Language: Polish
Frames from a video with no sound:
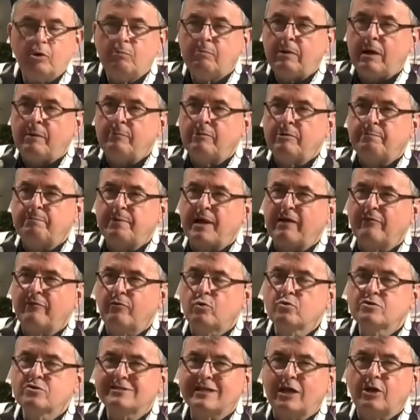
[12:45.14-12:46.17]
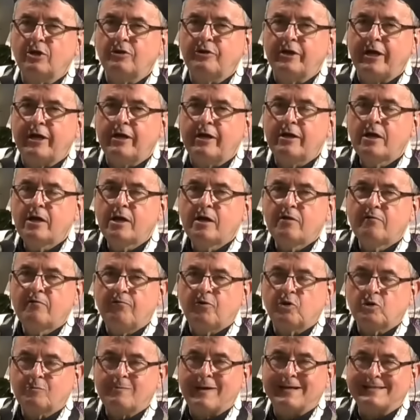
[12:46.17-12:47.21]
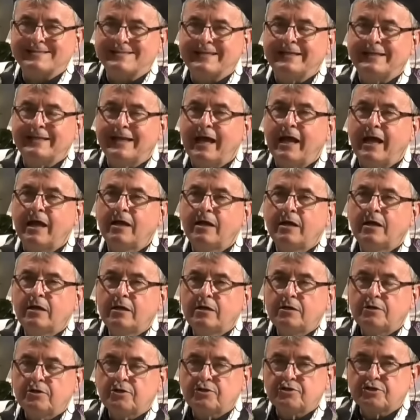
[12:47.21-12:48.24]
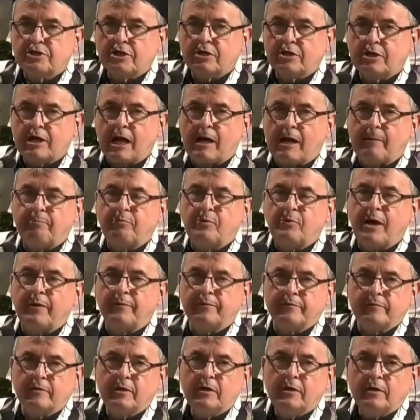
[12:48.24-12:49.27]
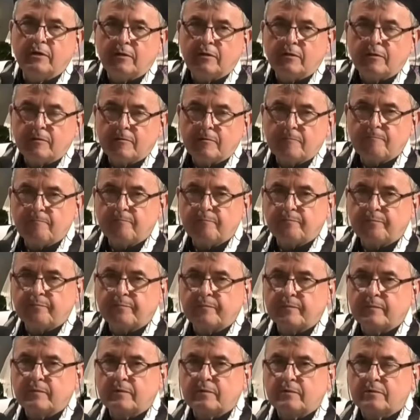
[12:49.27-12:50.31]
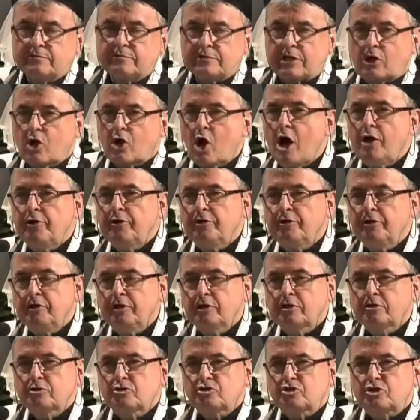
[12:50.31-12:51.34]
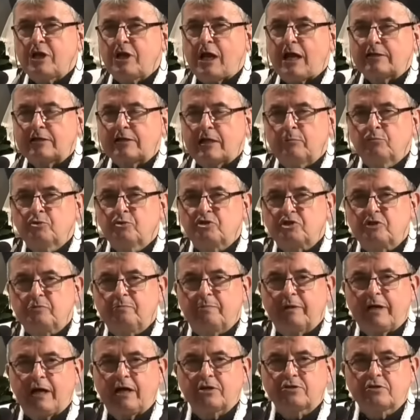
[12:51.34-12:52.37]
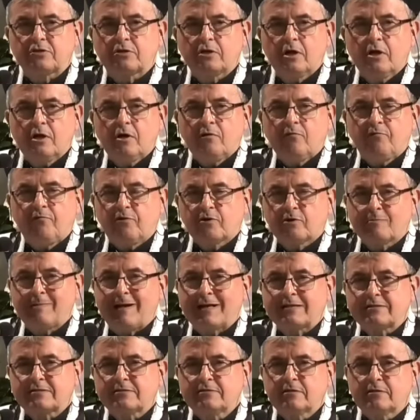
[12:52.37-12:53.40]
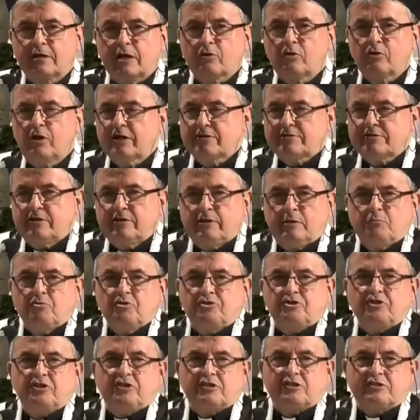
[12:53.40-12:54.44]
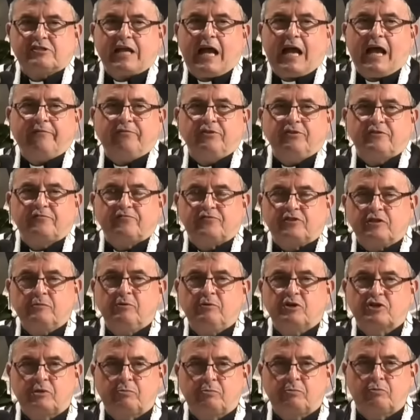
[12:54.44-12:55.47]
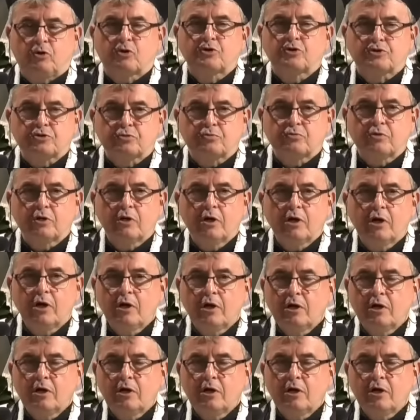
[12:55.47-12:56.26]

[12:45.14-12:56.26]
No, mamy prawo ustalone formacyjne, że kapłan, zakonnik 3 lata musi brać formacji rekolekcyjne. Musi się zjawić w teamie, żeby ożył.